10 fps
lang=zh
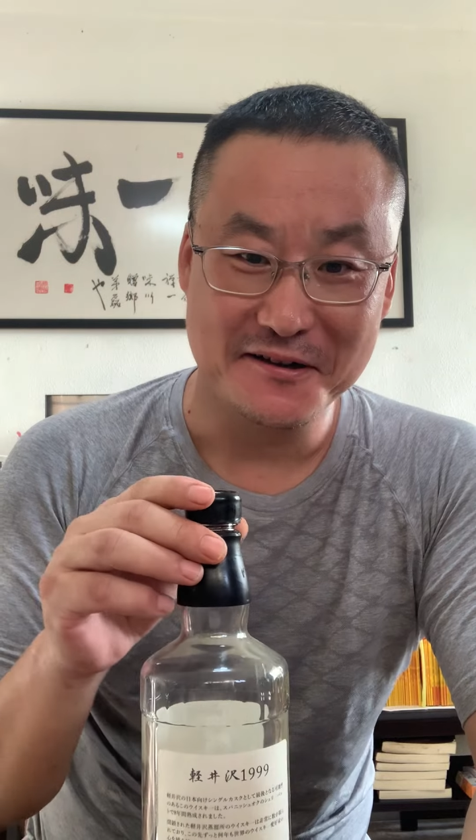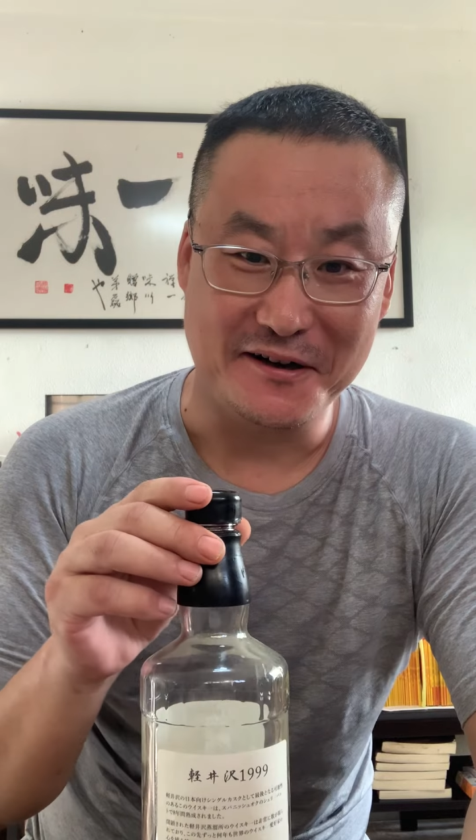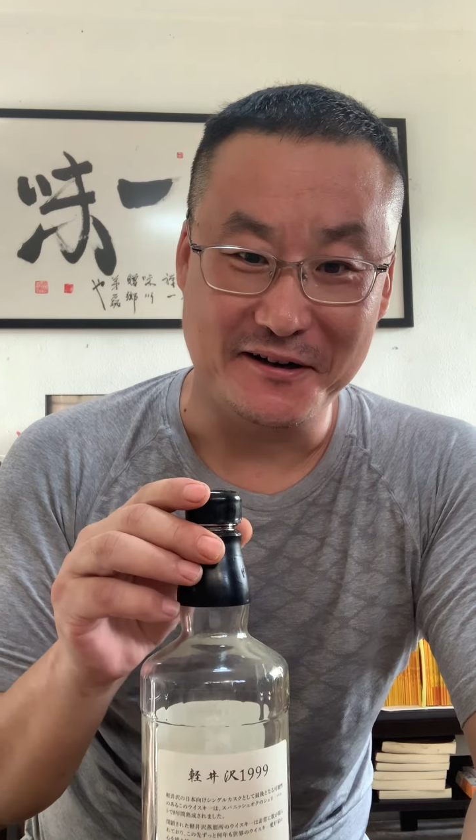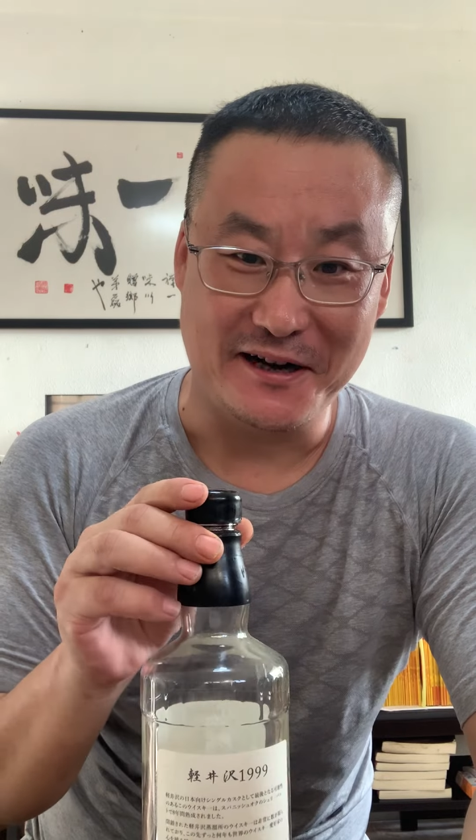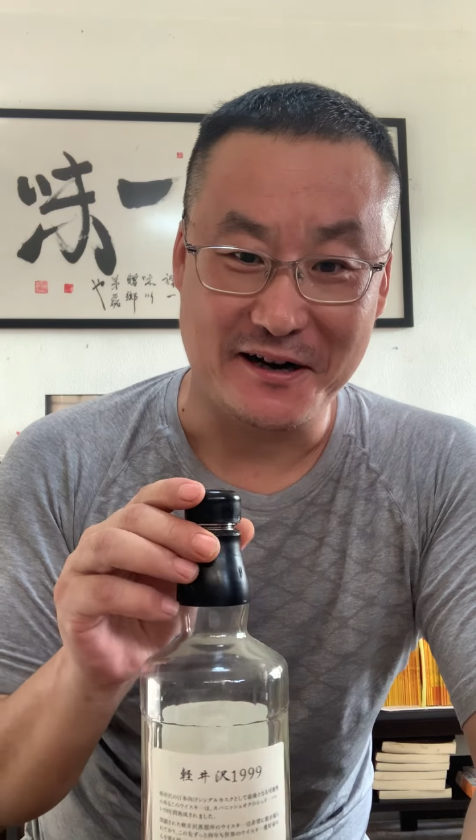但
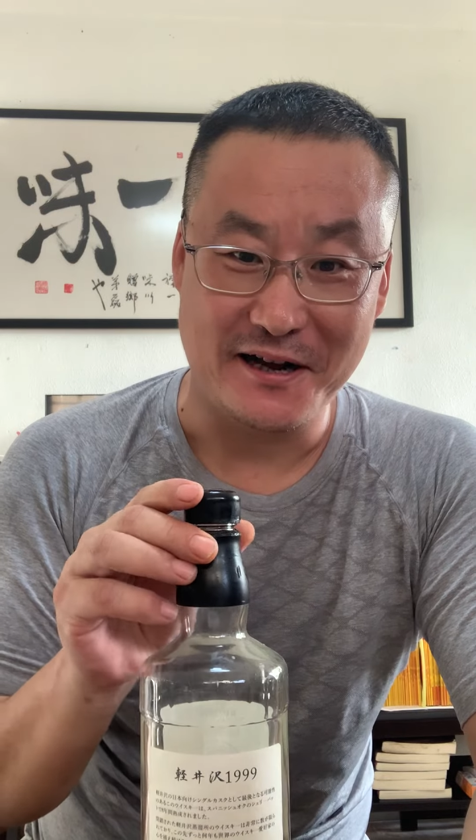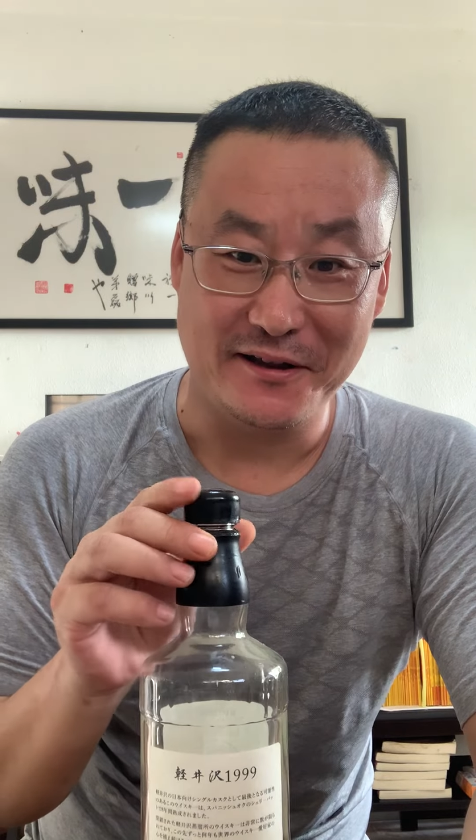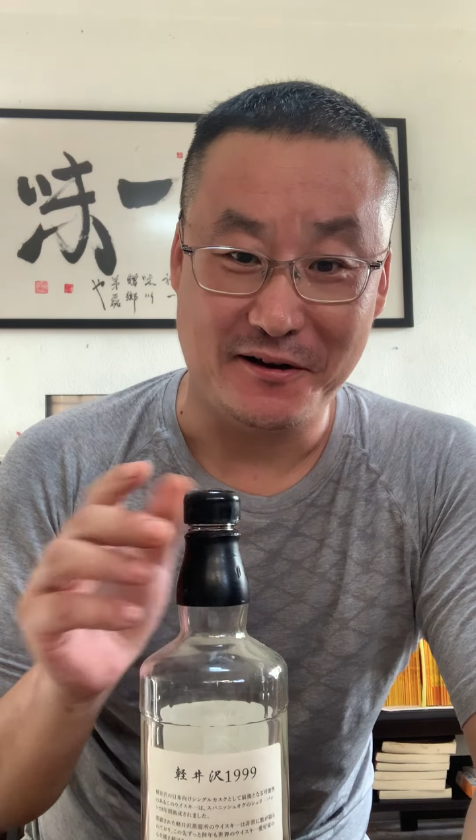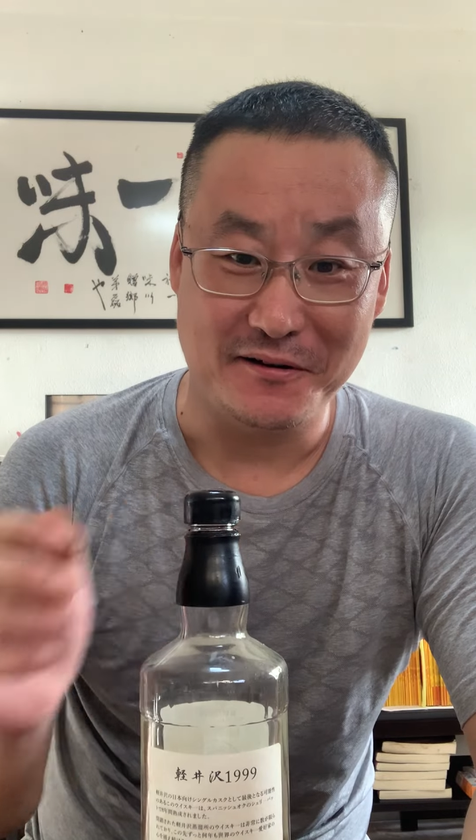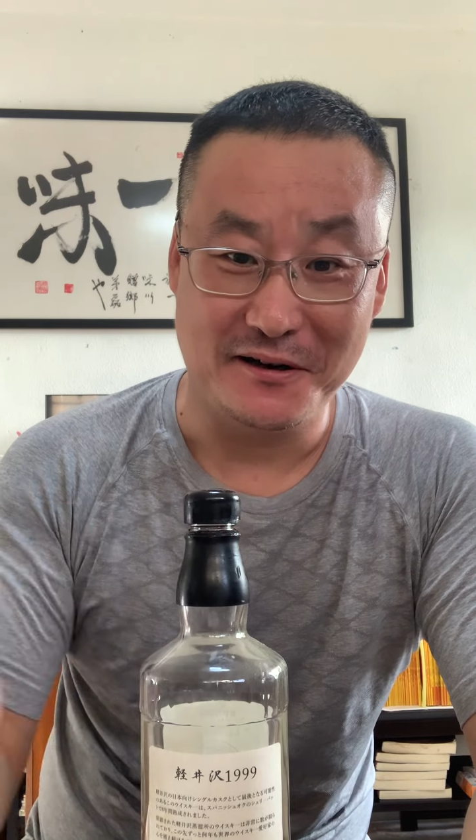是大家看
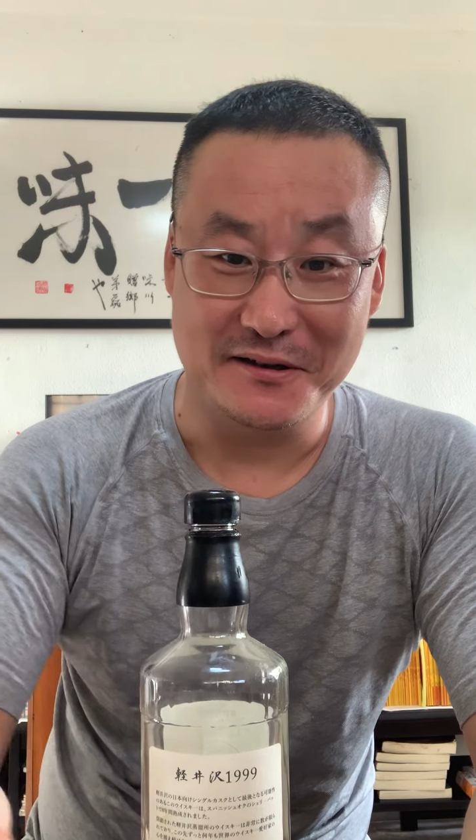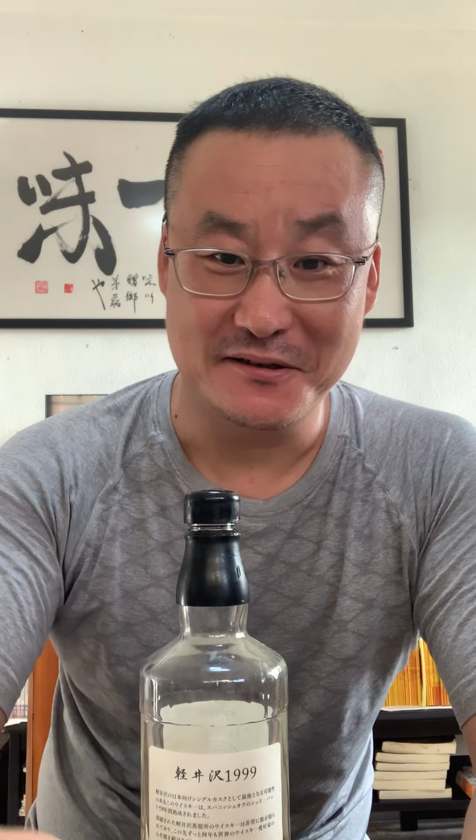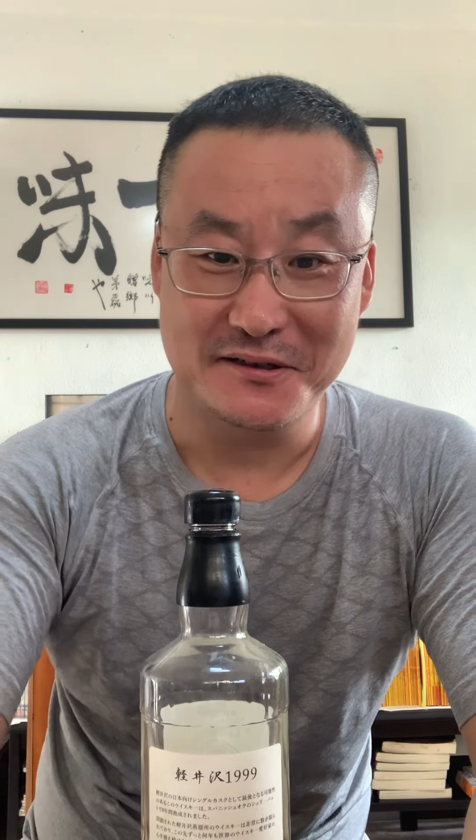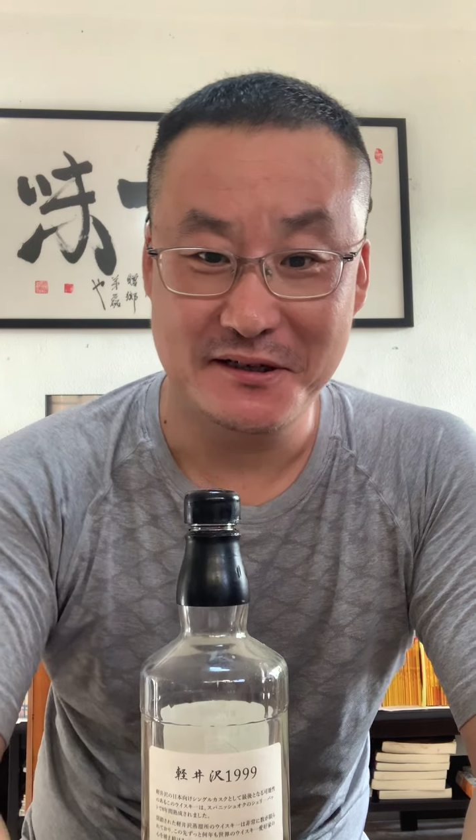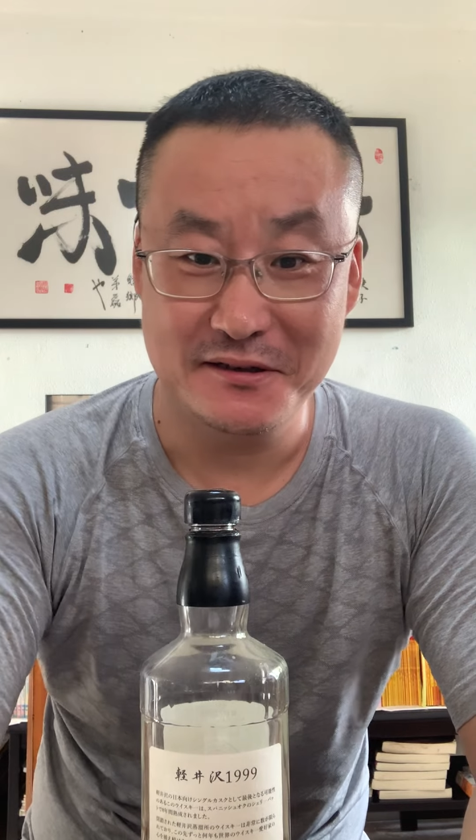到了啊，是
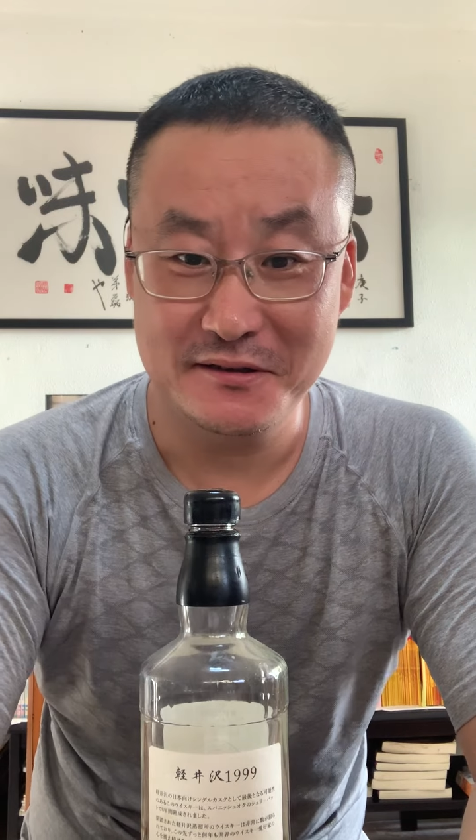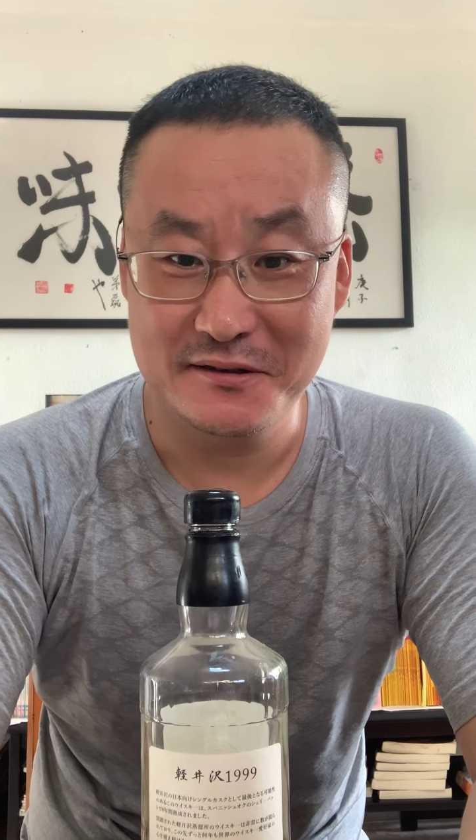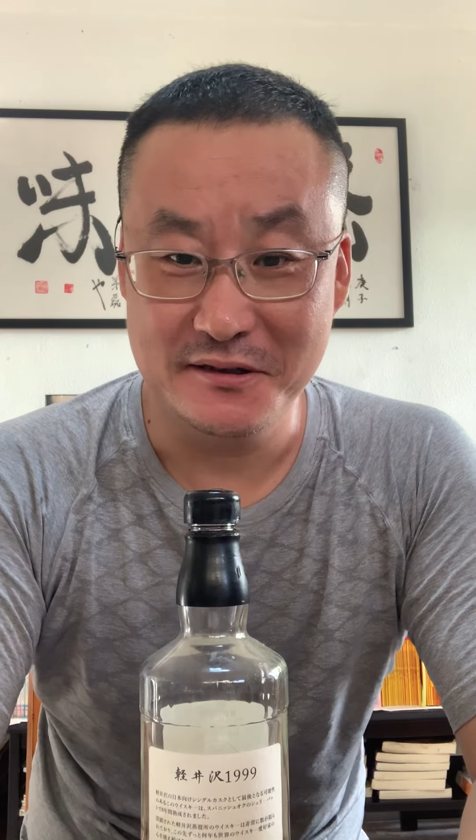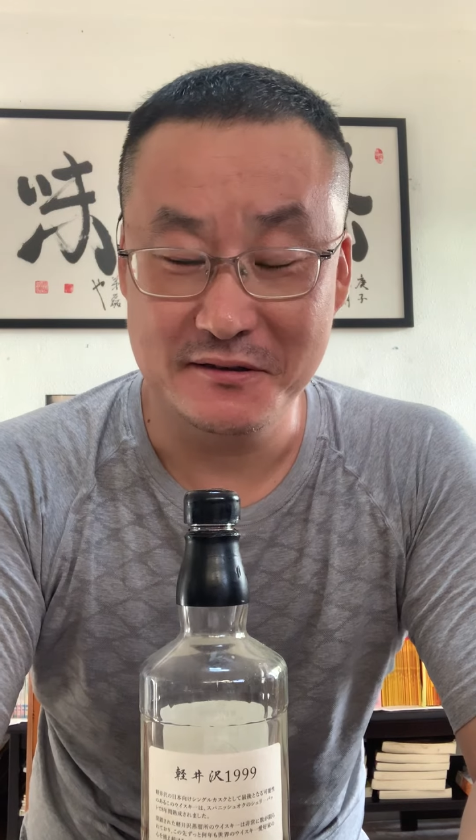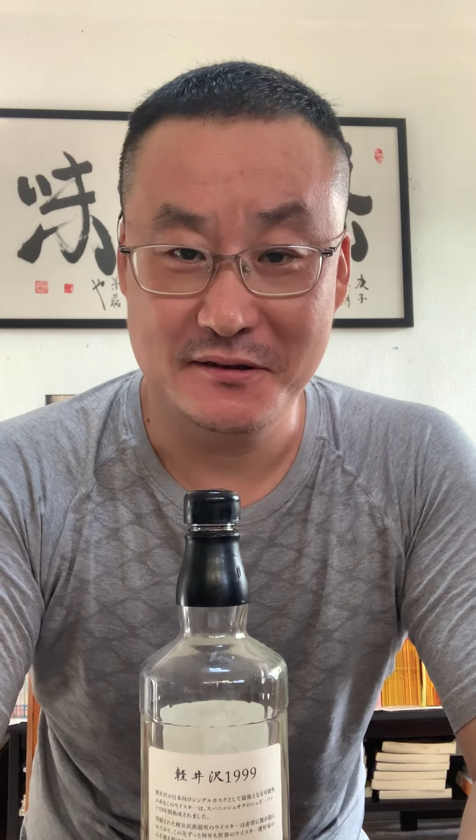清
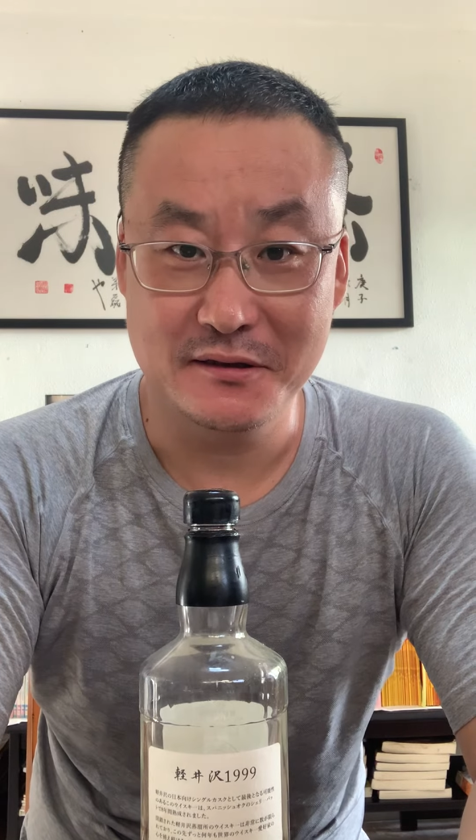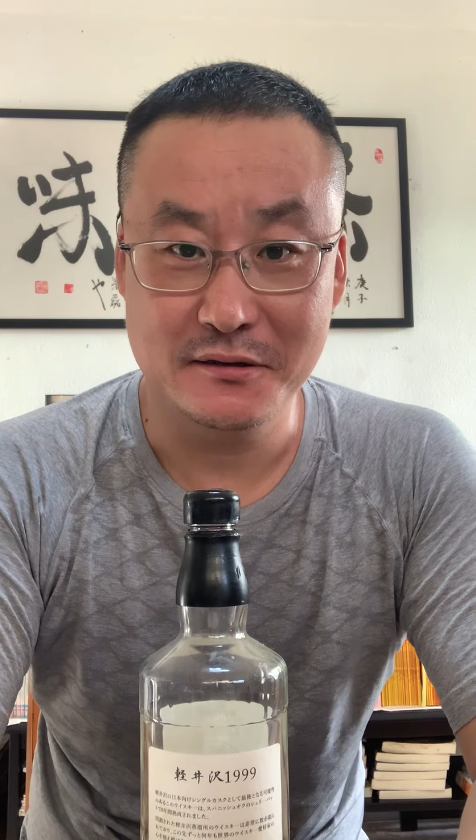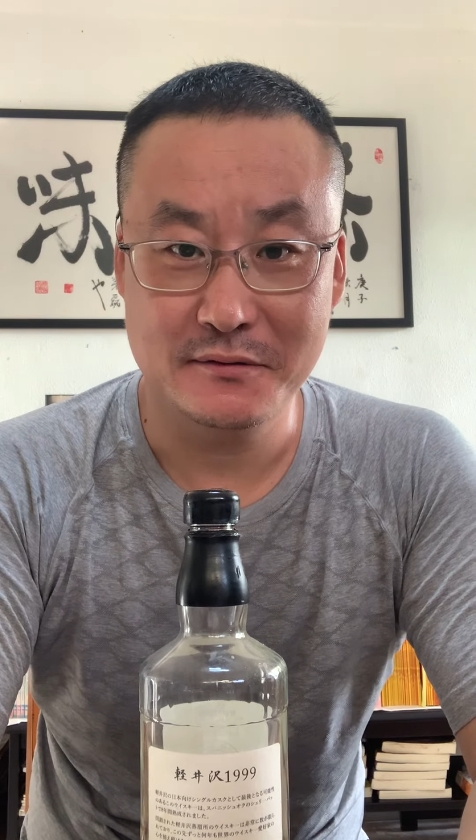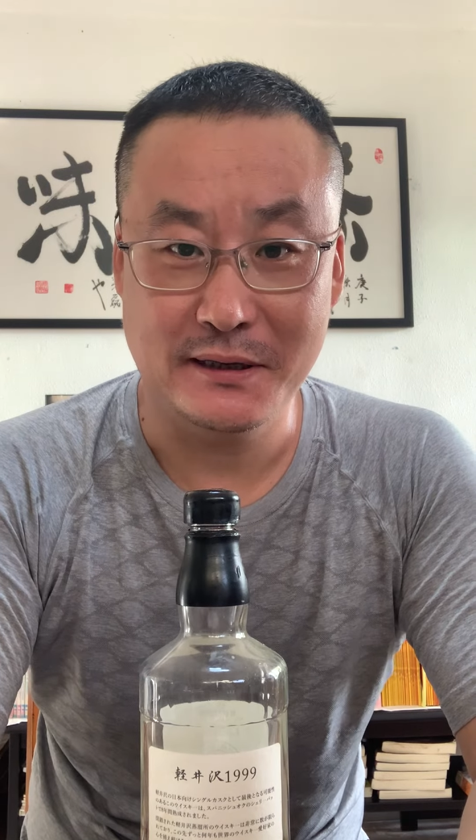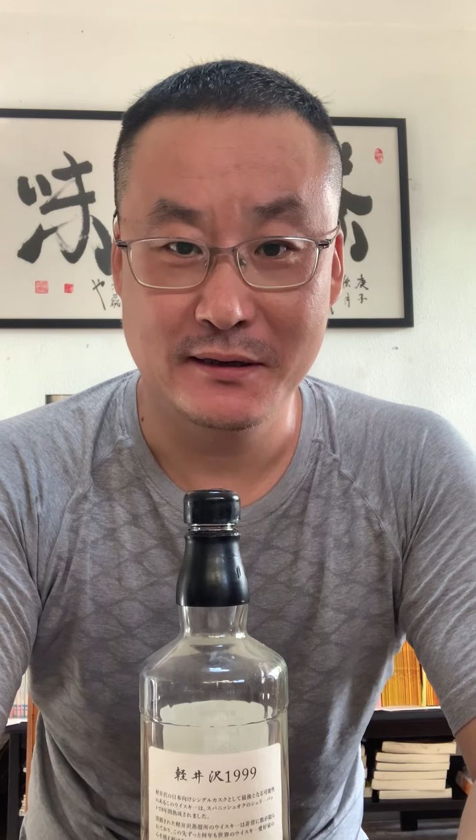静泽
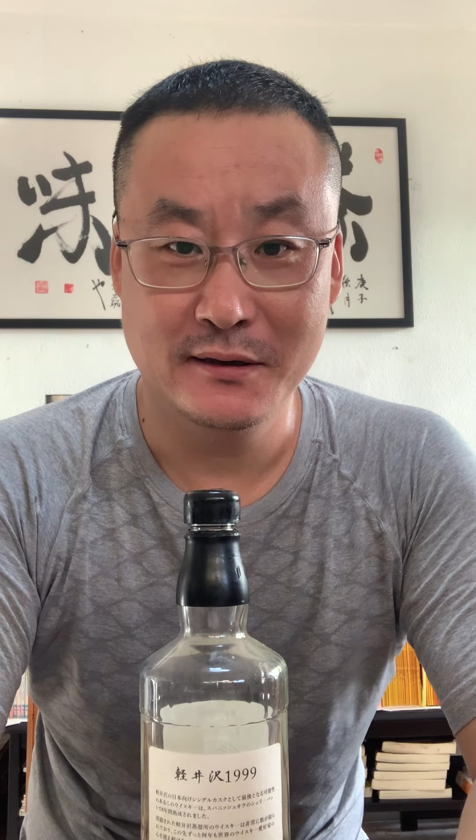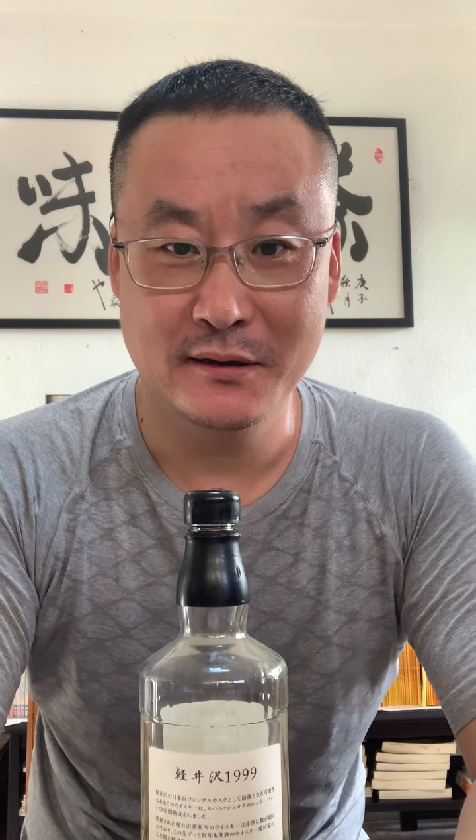是吧？